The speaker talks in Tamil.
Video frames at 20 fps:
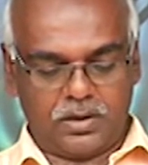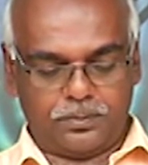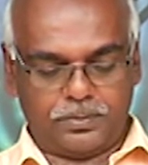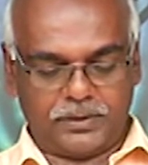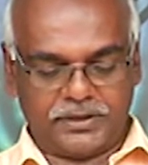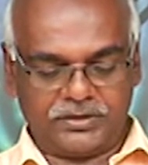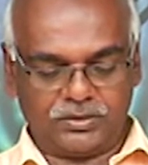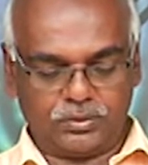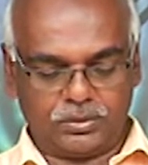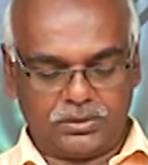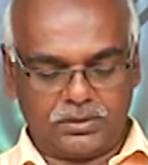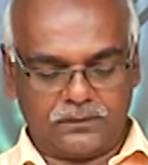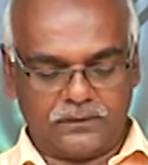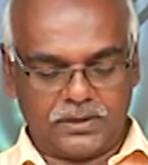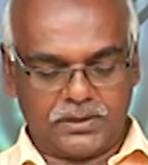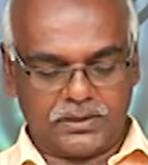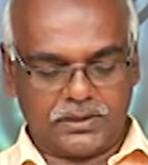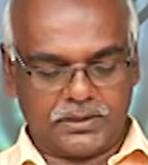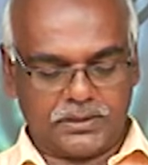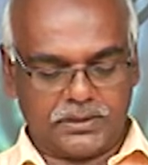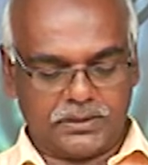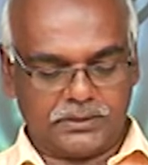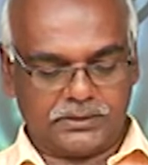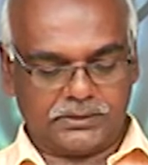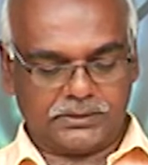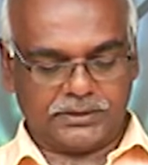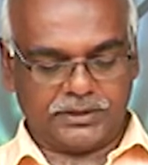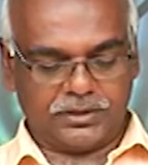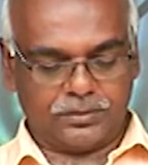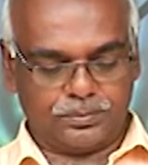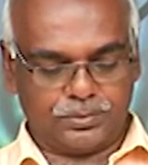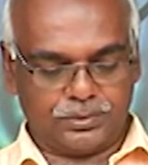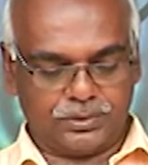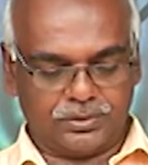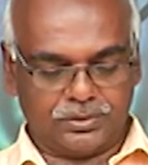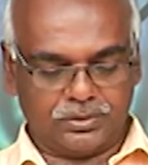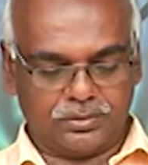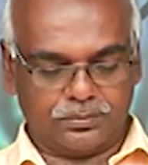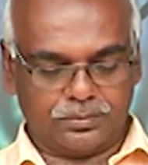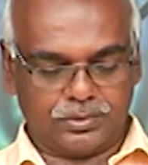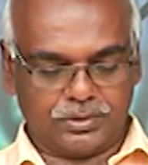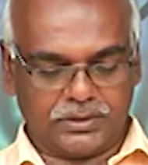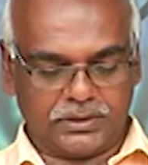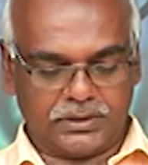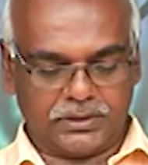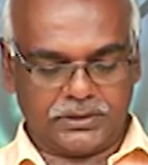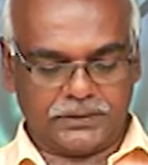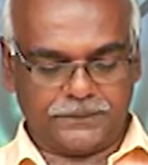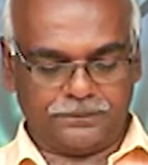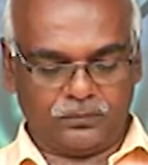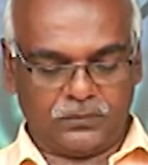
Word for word: பரிசுத்தவான்கள் சீர்பொருந்தும் பொருட்டு